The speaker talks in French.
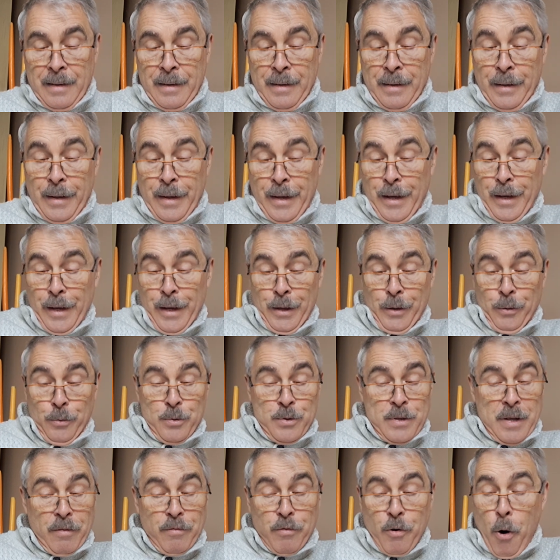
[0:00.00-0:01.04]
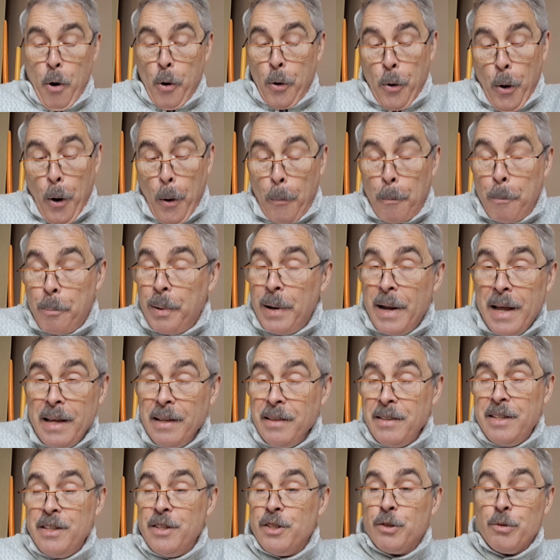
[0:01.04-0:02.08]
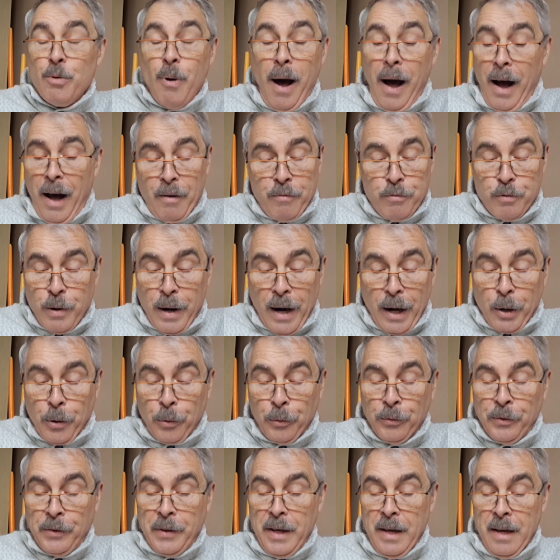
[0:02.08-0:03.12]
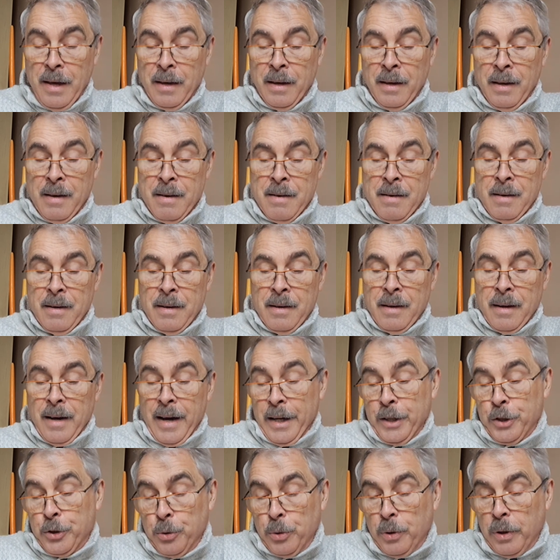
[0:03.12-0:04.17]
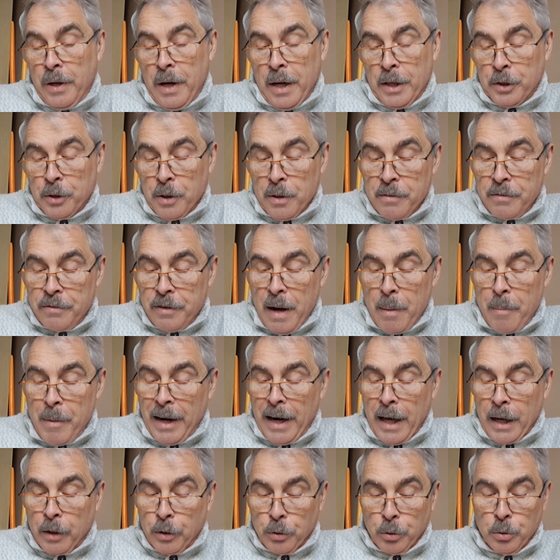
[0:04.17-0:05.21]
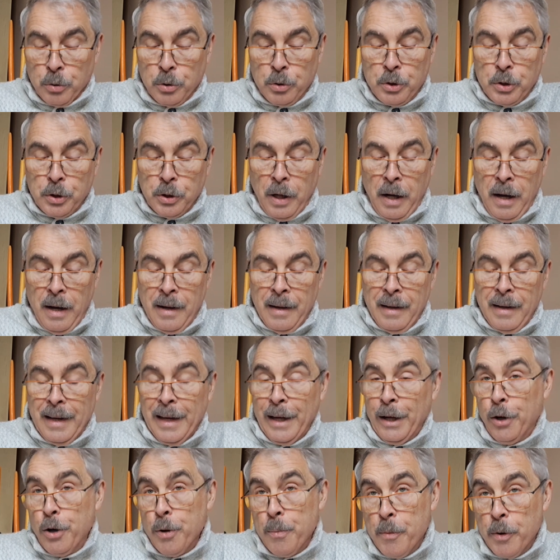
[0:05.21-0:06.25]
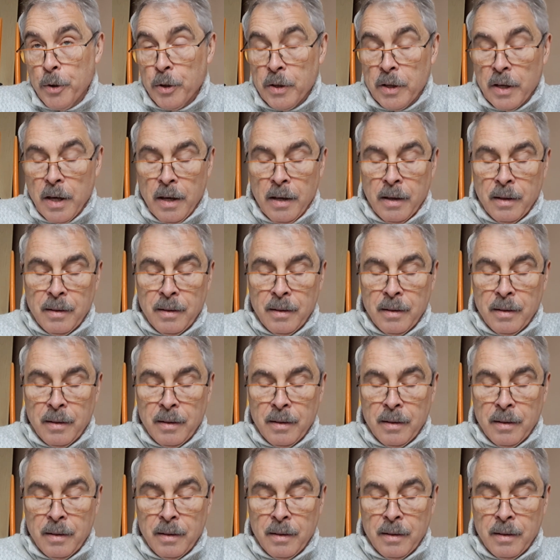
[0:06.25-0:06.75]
Et nous avons encore plein d'histoires à vous raconter, ajoute la jeune femme à la cruche et le meunier.